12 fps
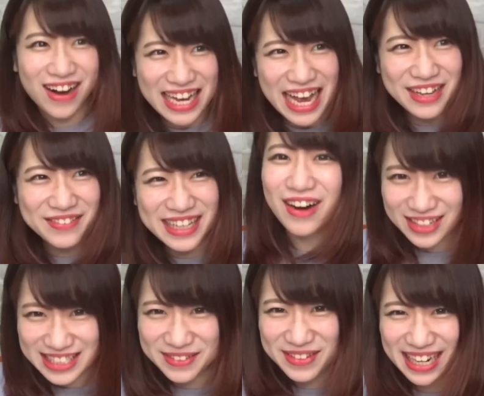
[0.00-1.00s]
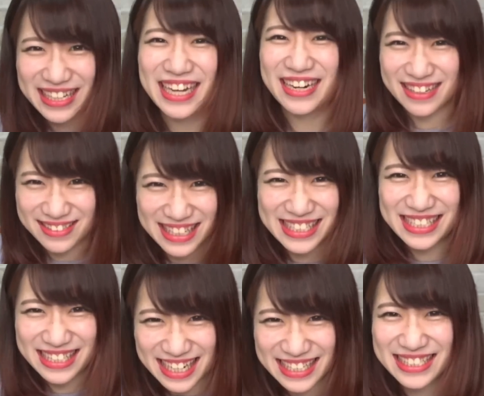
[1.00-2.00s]
親指押してもらえたら嬉し
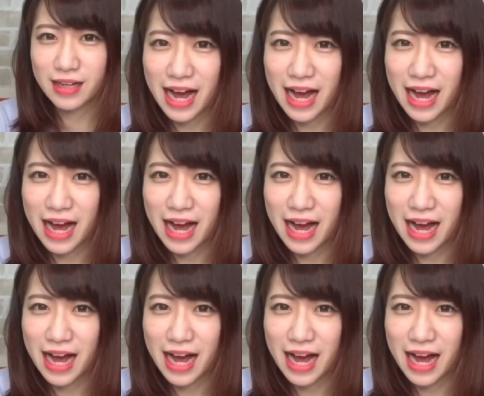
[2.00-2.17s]
いです